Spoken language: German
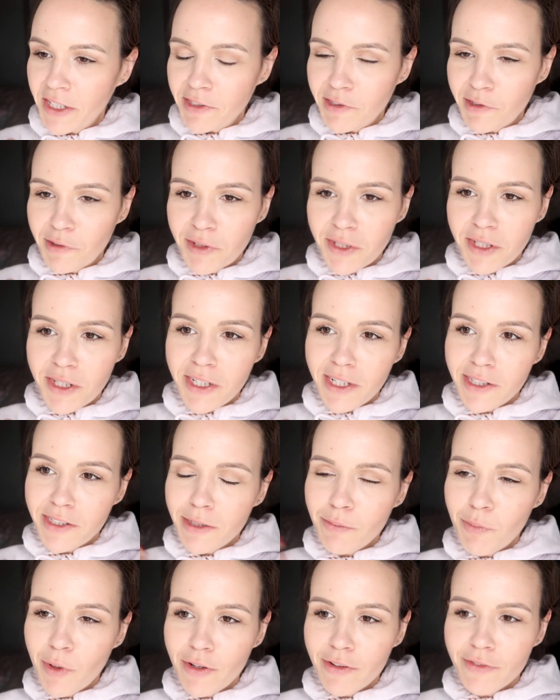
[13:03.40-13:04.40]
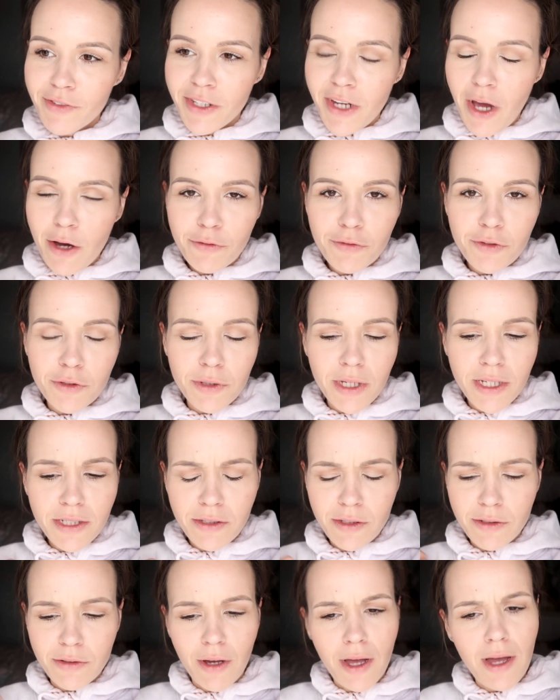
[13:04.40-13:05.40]
ja so, ne, dann sieht man irgendwie ein Outfit und
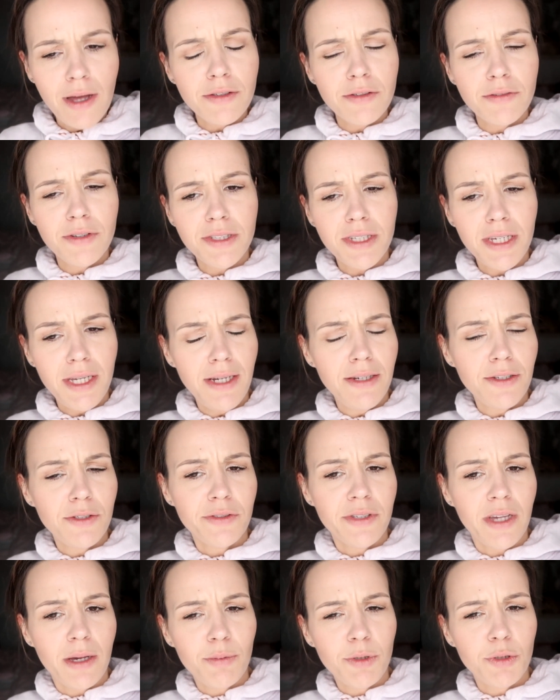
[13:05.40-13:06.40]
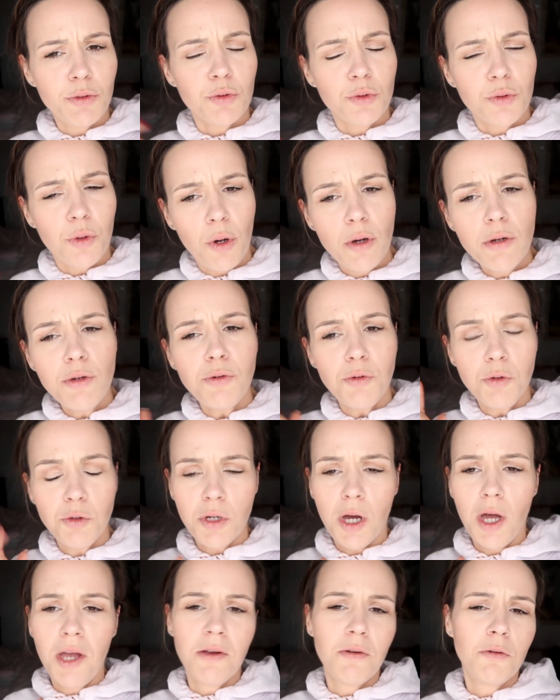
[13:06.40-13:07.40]
denkt sich so, ach, sowas ähnliches habe ich, das könnte
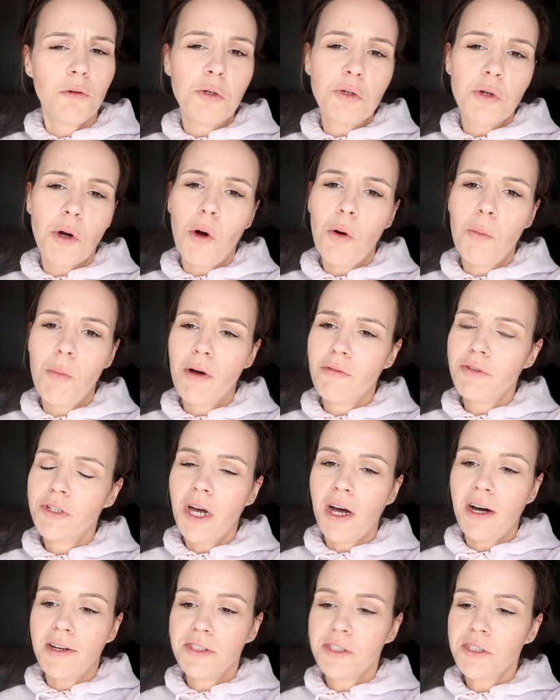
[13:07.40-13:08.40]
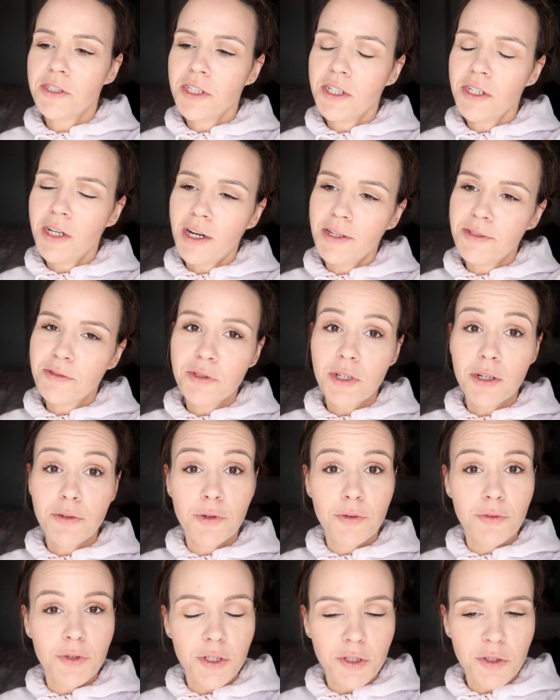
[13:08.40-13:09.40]
ich eigentlich auch mal wieder anziehen. Also
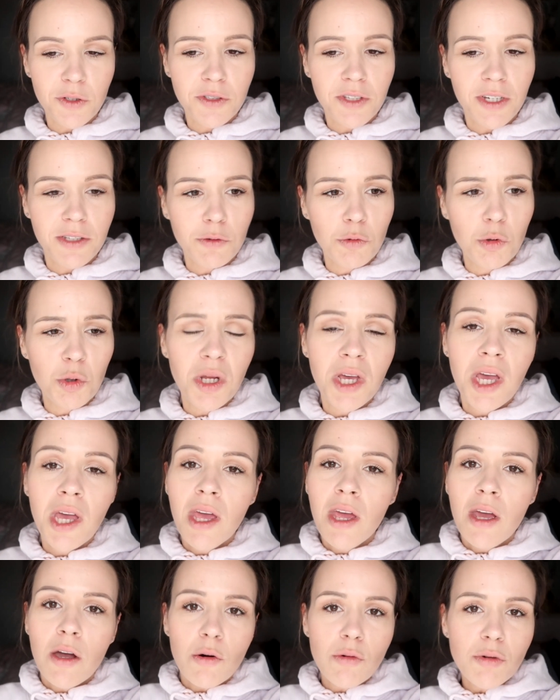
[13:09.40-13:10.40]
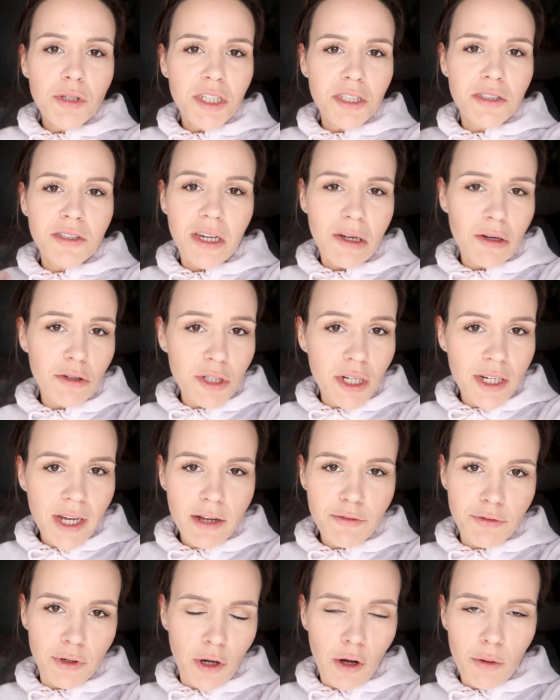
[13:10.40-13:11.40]
dafür finde ich das ganz gut. Und ich zeige euch halt
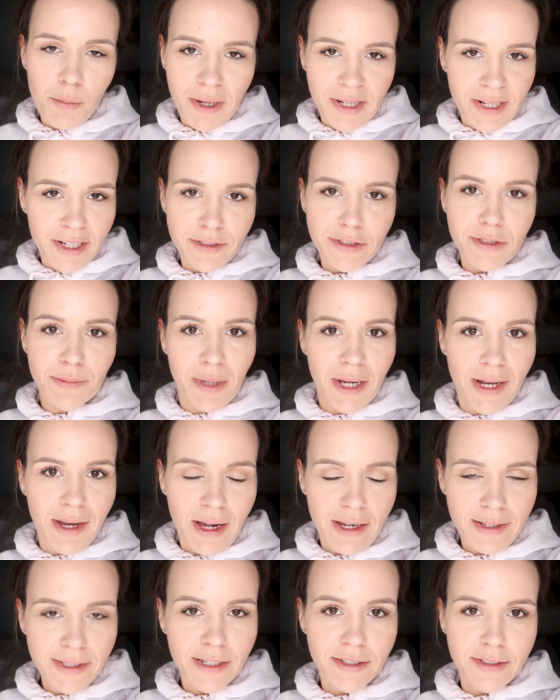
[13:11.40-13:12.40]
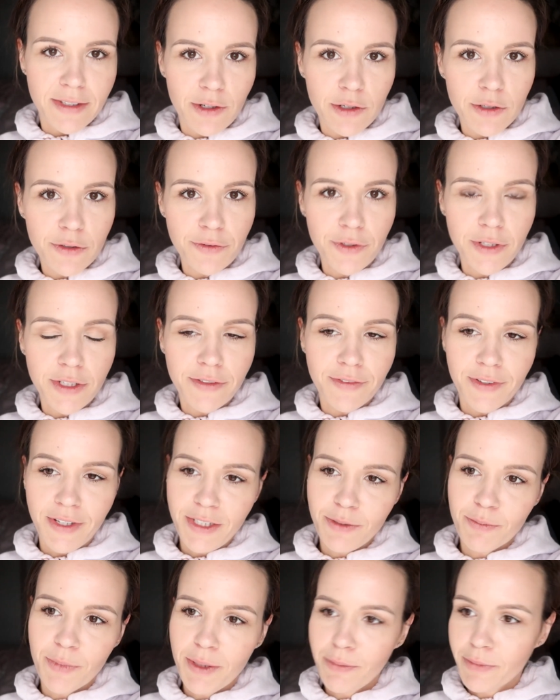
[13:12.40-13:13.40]
einfach auch meine ganz normalen Alltagsoutfits,
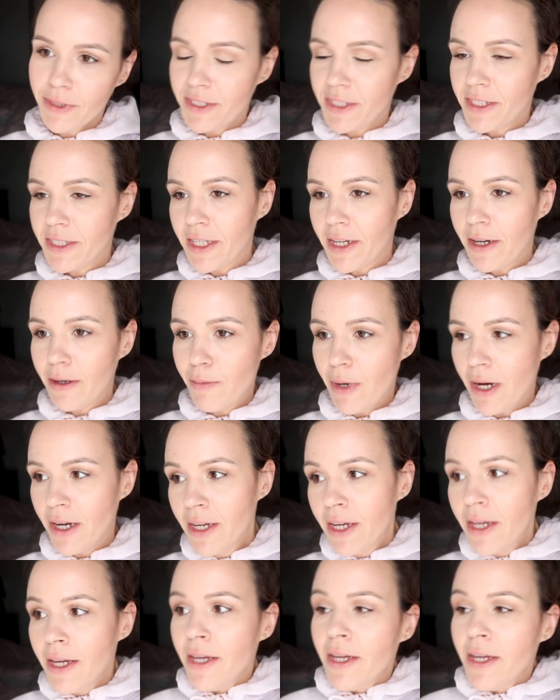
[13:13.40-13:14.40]
weil ich meine, man sieht ja immer